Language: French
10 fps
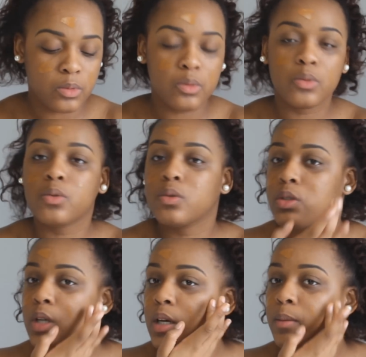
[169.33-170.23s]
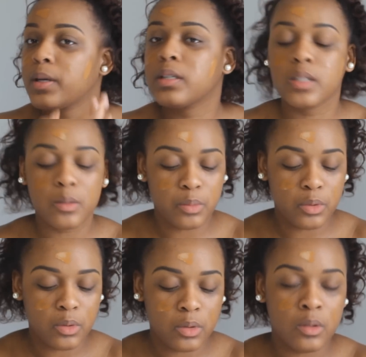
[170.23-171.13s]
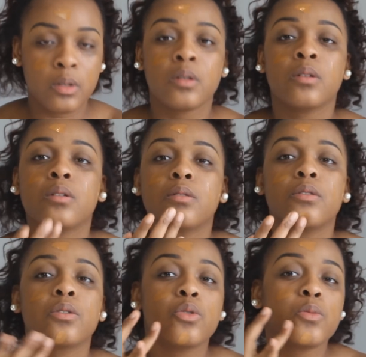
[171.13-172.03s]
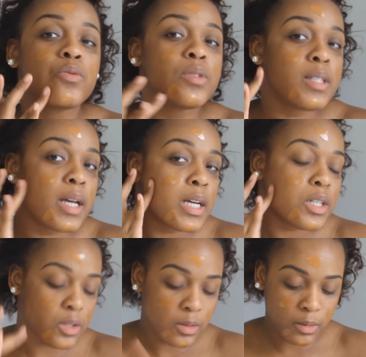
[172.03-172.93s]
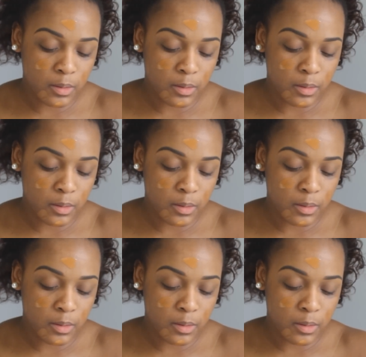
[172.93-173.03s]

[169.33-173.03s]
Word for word: Donc je la répartis un peu sur tout mon visage.